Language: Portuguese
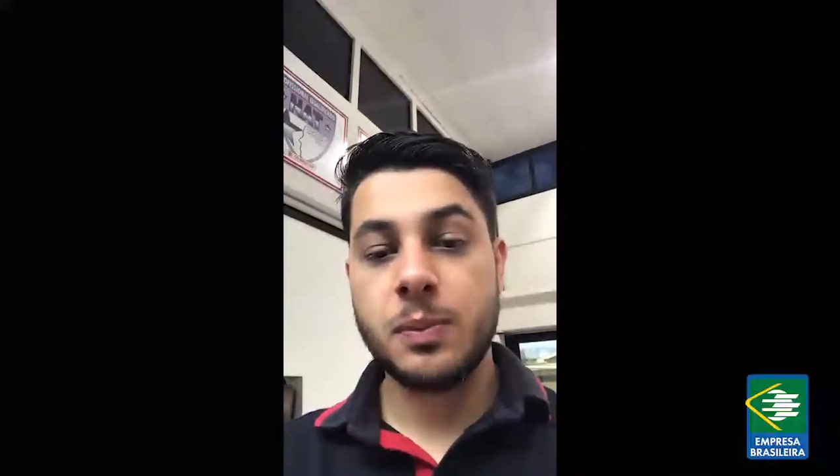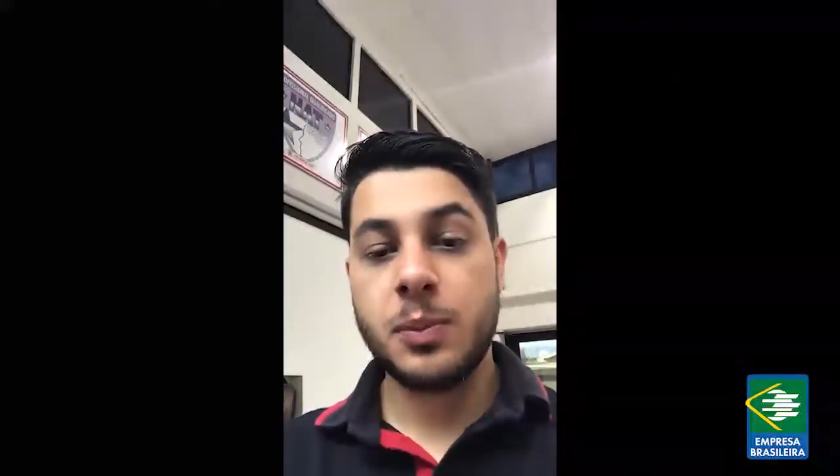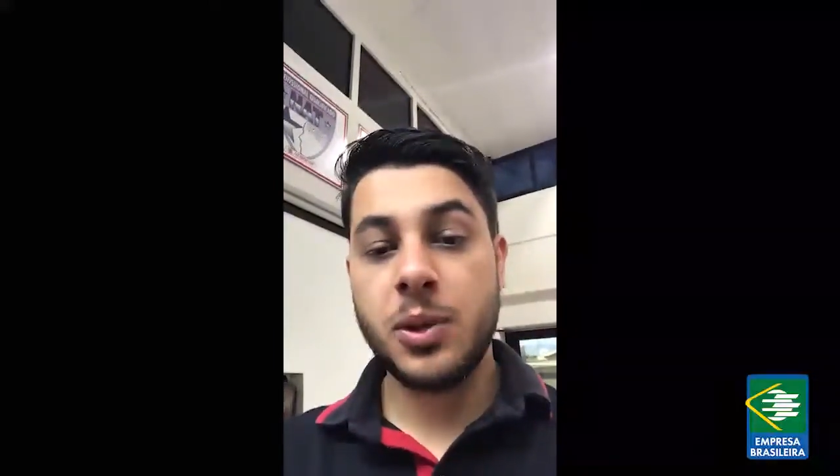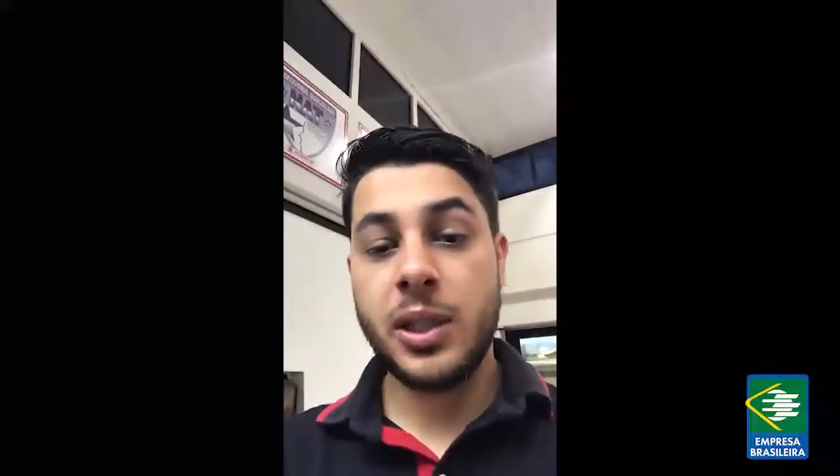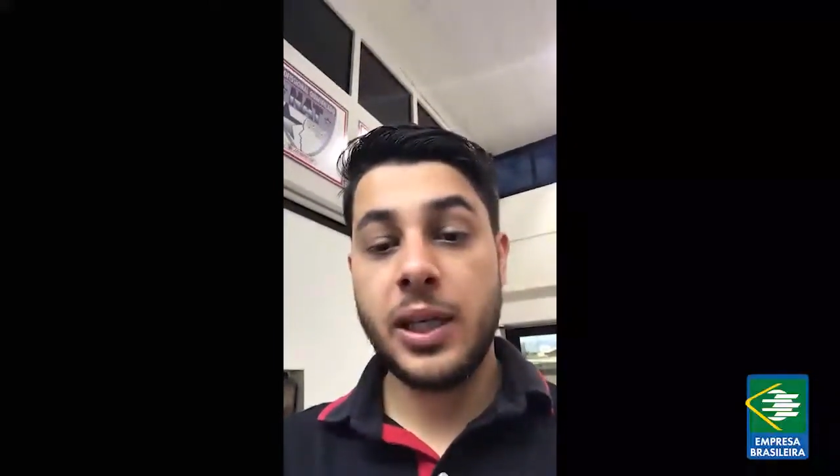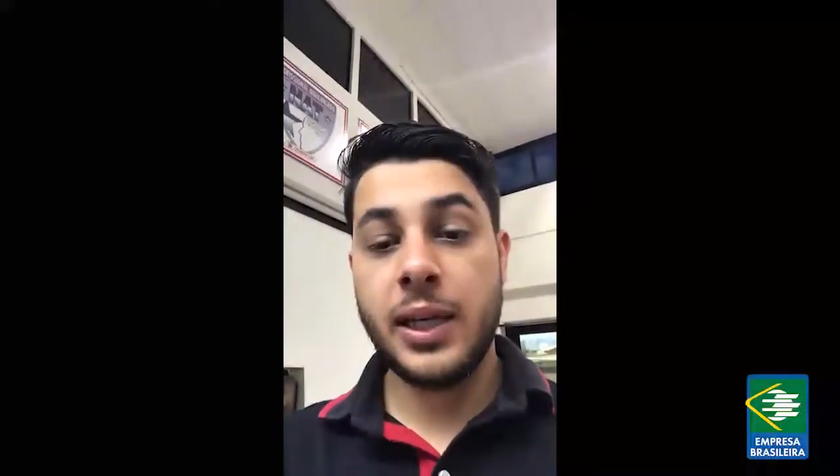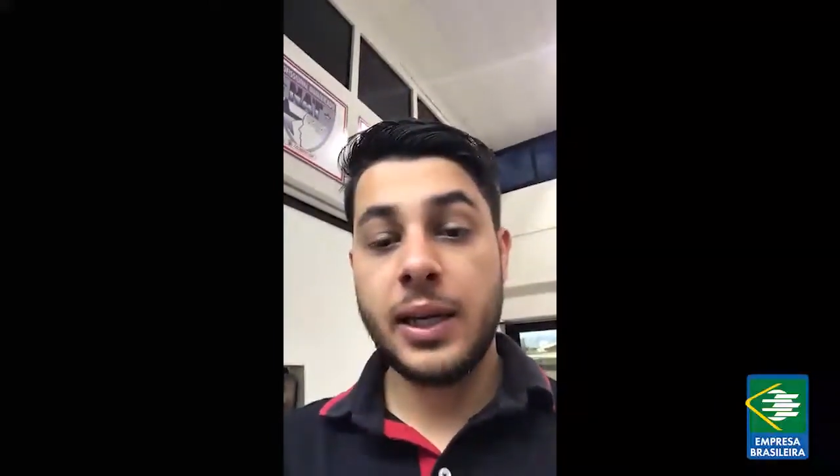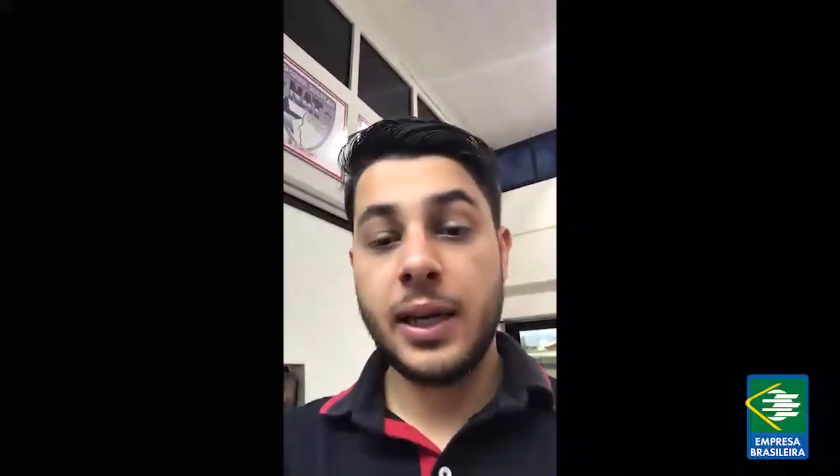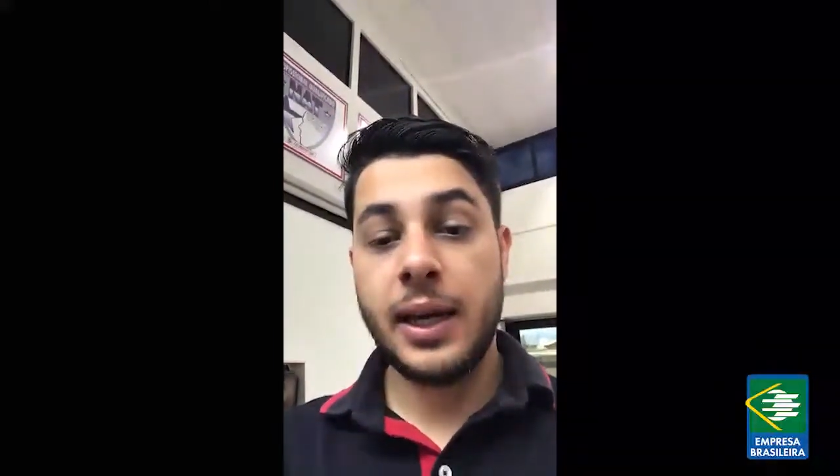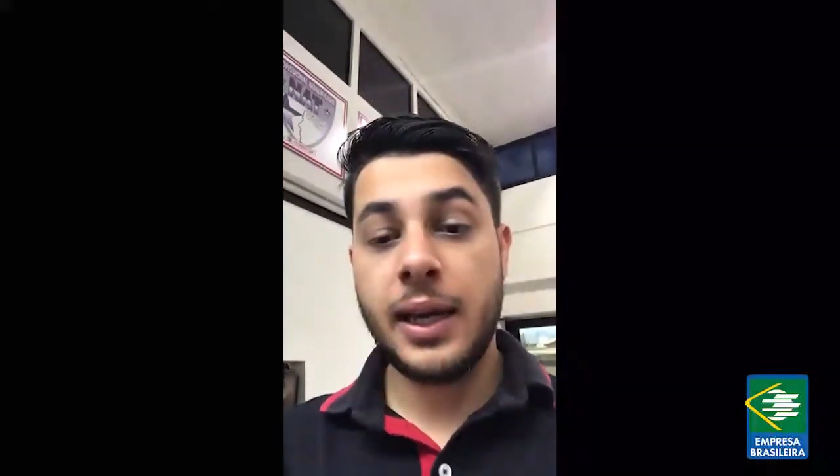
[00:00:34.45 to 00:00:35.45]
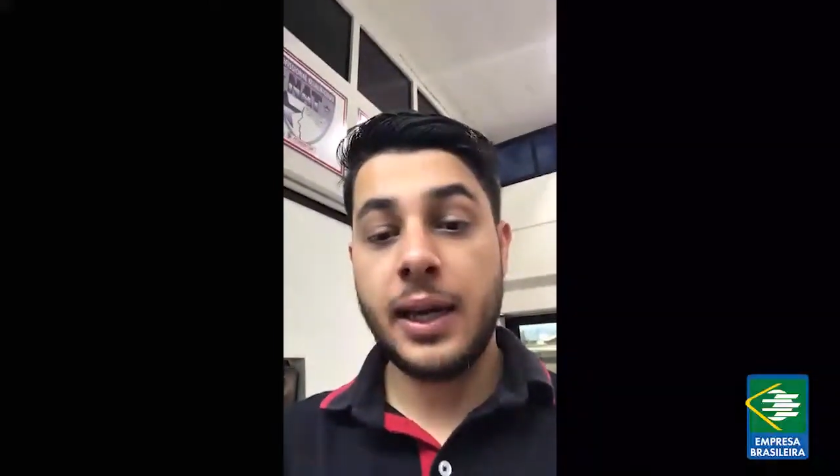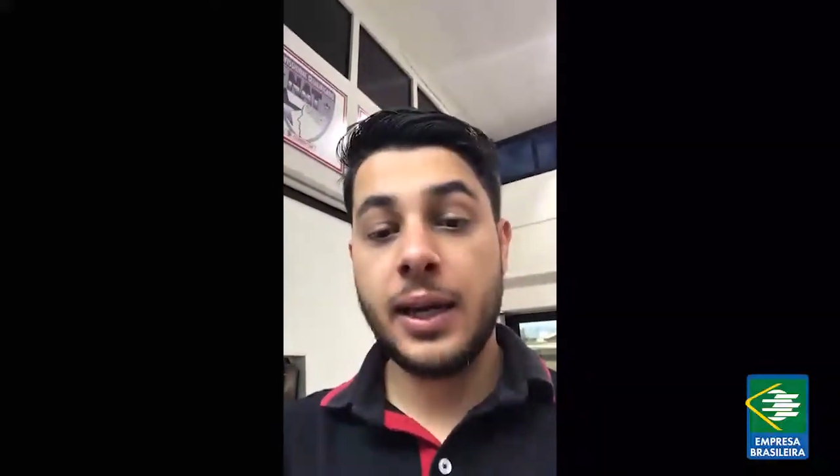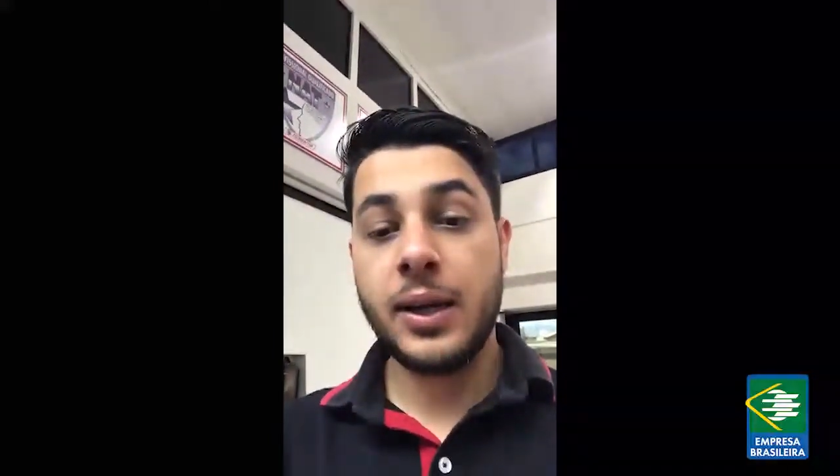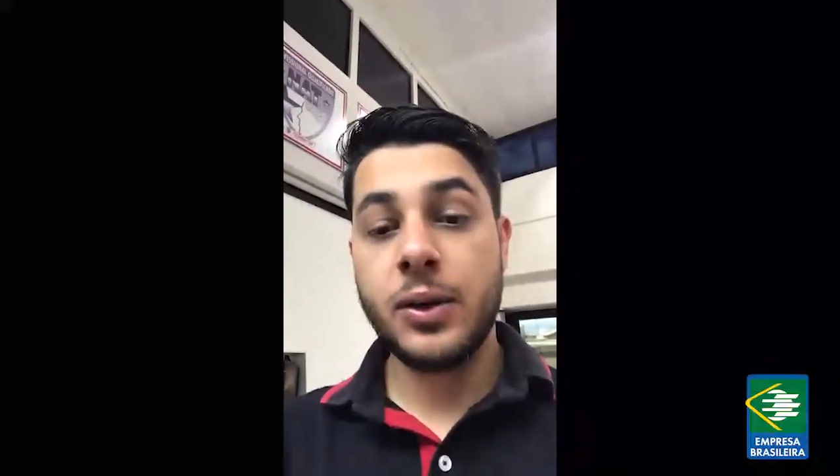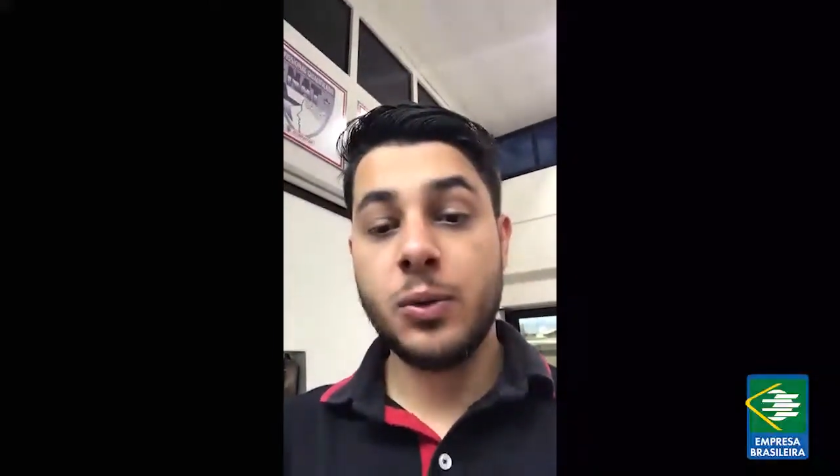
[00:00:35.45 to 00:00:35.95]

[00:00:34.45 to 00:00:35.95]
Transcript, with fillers: porque é,